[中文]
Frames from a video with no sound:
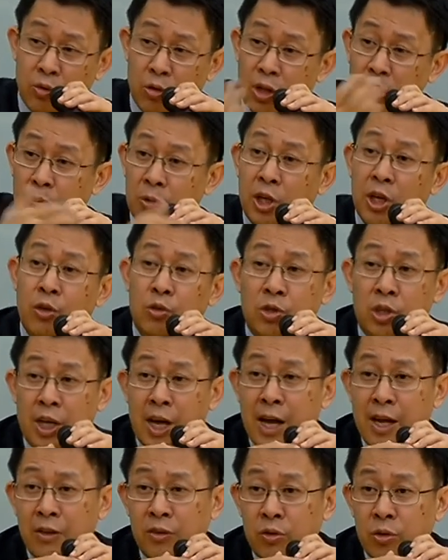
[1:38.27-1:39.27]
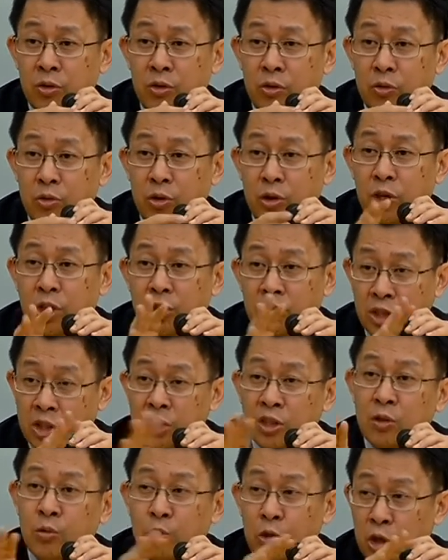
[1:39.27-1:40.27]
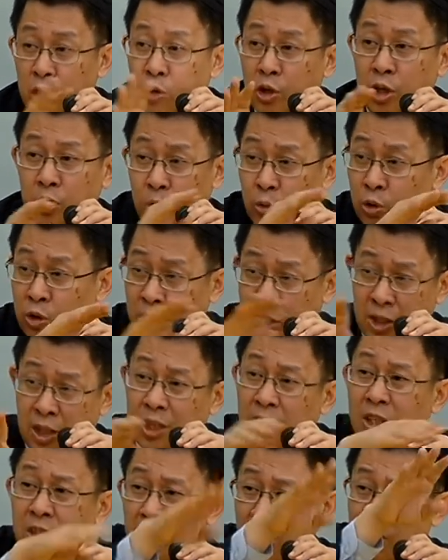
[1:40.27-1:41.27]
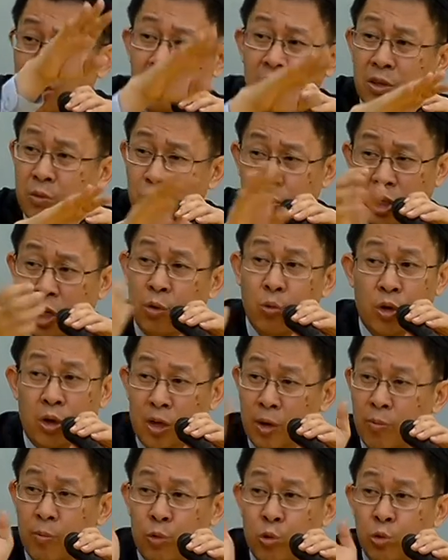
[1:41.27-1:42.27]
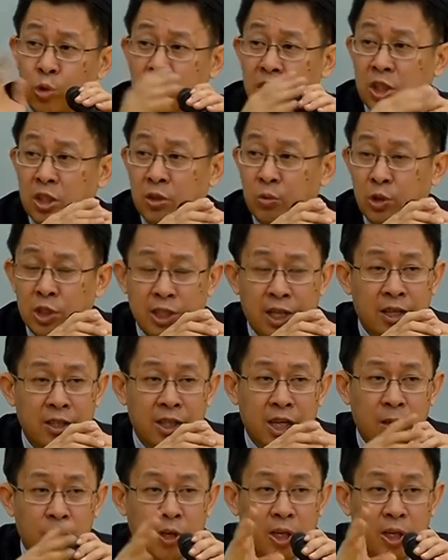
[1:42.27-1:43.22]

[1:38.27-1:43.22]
所以你们可以去看，就是说陈振武也有很多个人的跟我跟无色的文章在里